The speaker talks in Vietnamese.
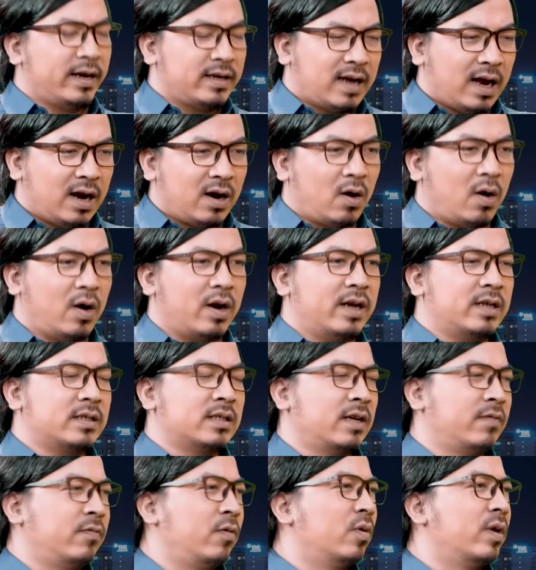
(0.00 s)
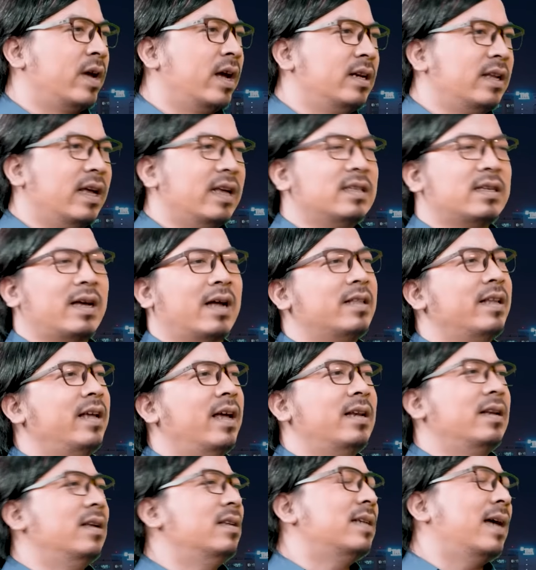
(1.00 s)
anh đã gọi dịch vụ đến thì anh trả
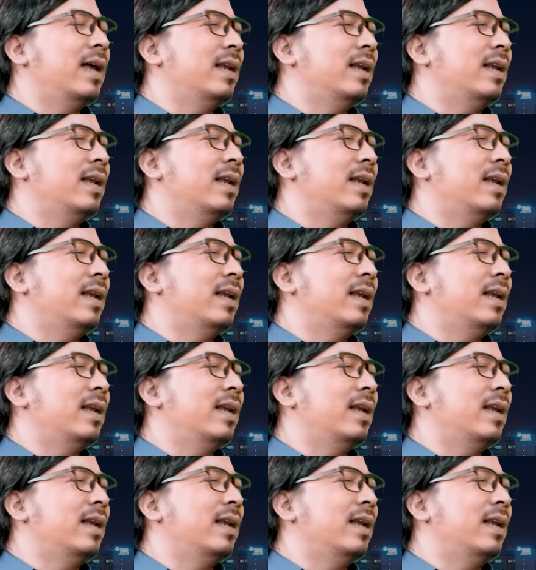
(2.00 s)
tiền đơn